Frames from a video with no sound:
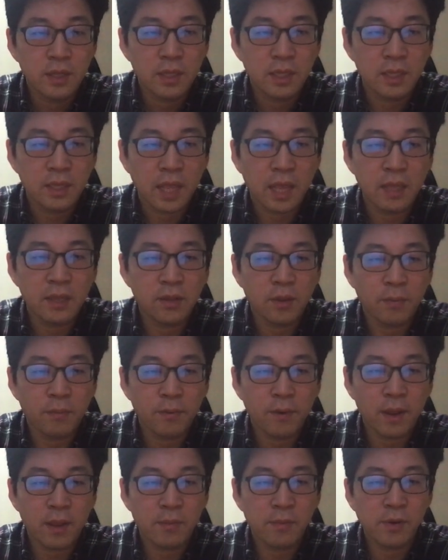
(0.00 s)
이 데이터
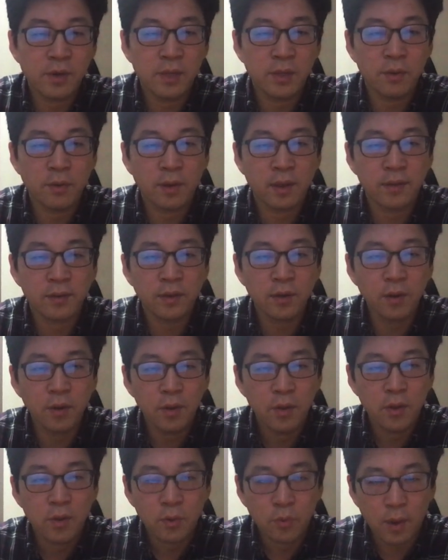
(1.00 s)
프레임을 이용해서
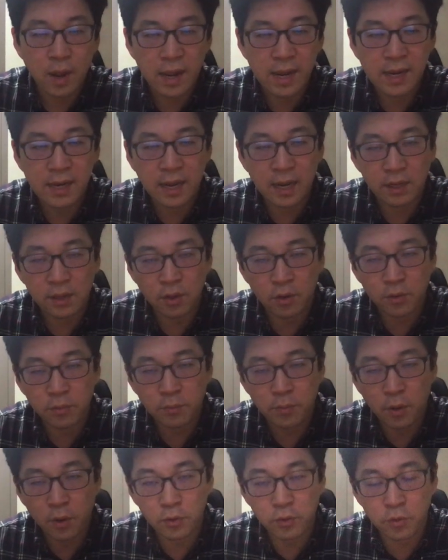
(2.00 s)
과일 가격
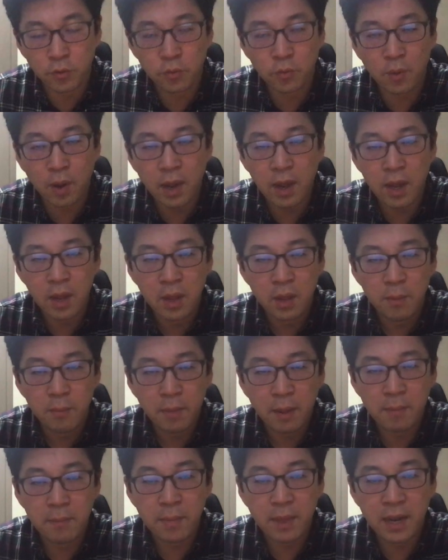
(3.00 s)
평균과
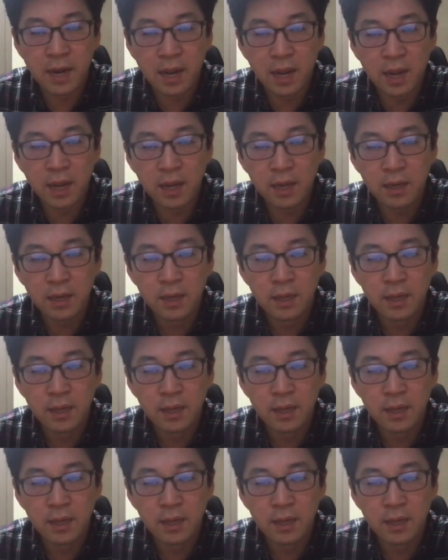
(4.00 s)
판매량